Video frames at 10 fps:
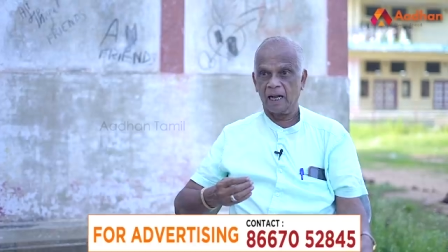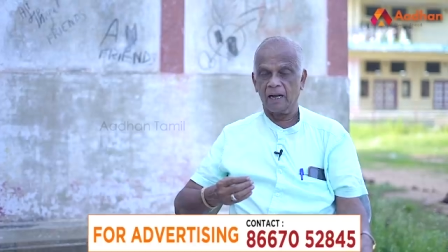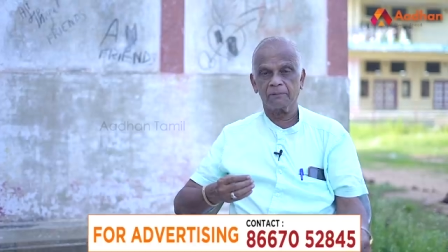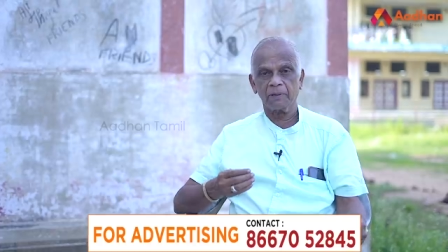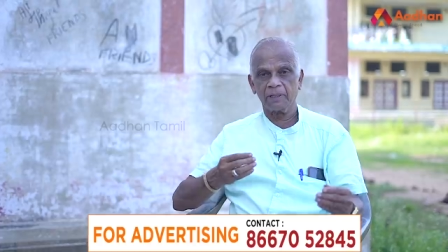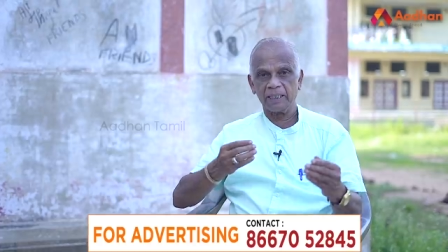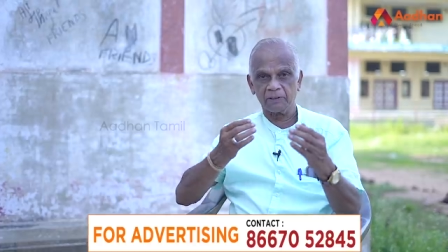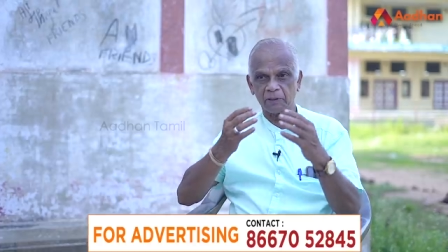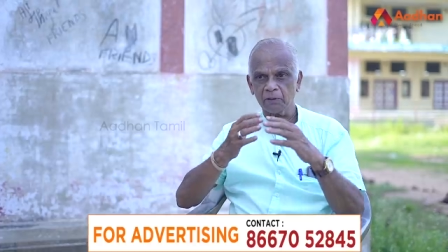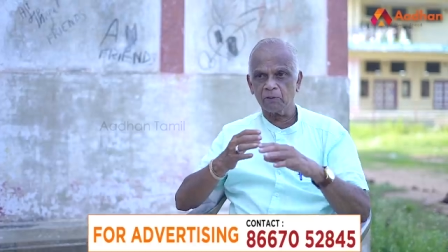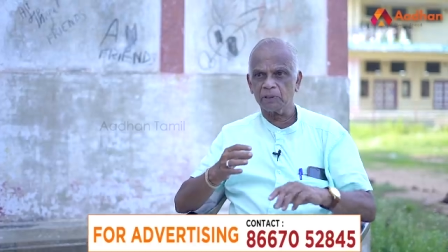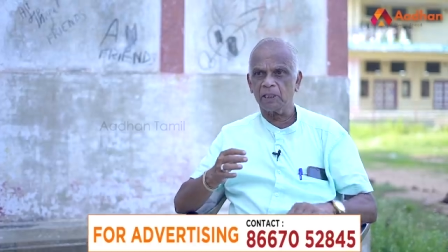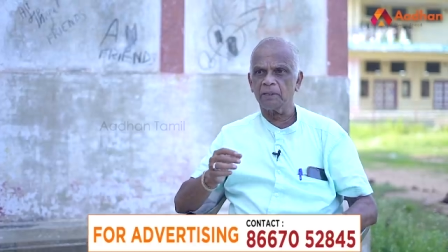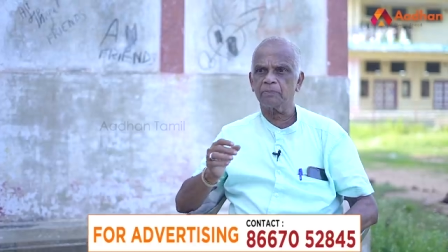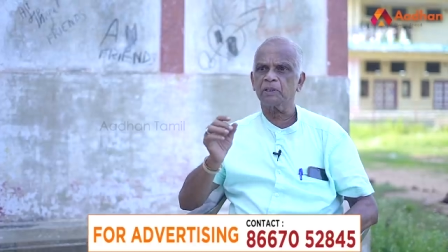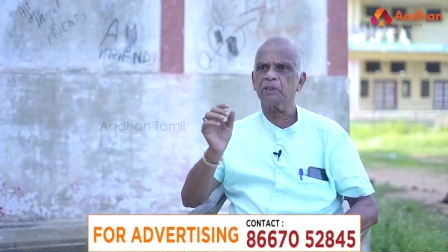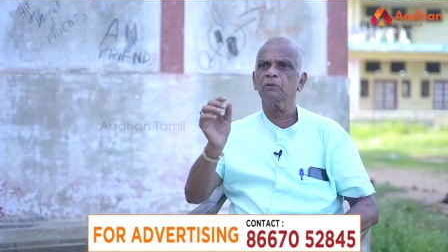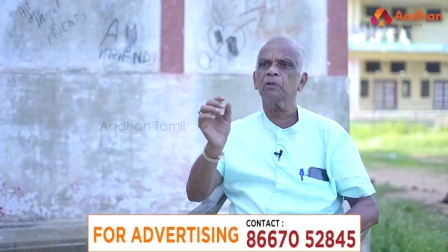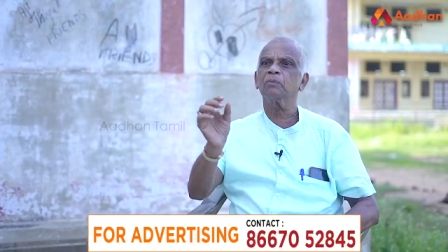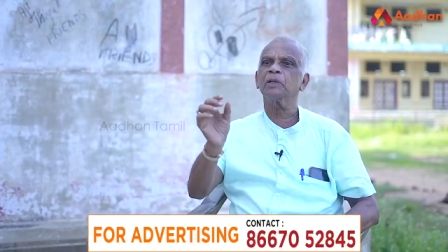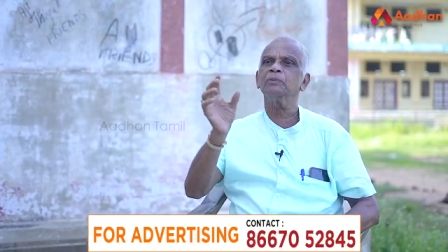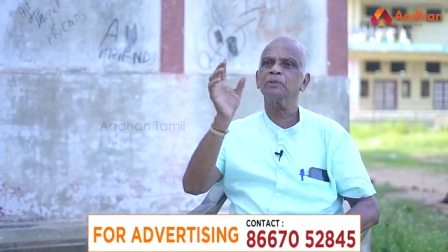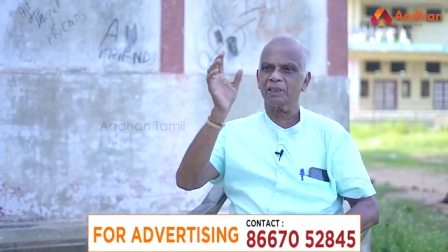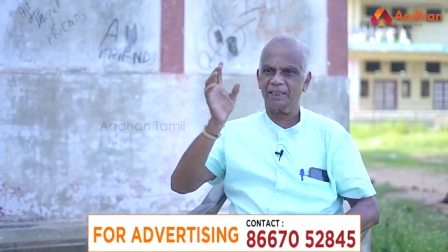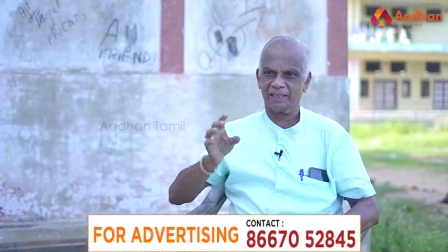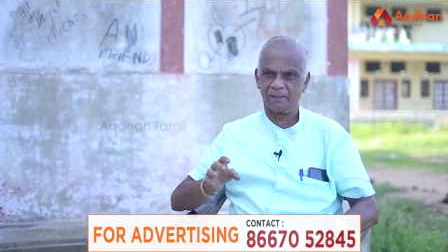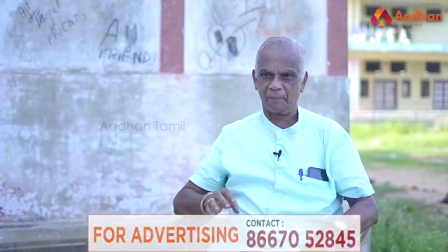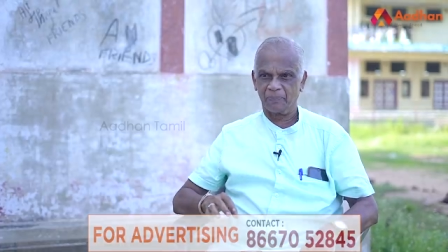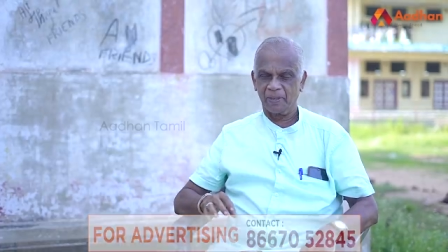அவருடைய திருக்கோயிலை பற்றி ஒரு பதிவு செய்கிறார்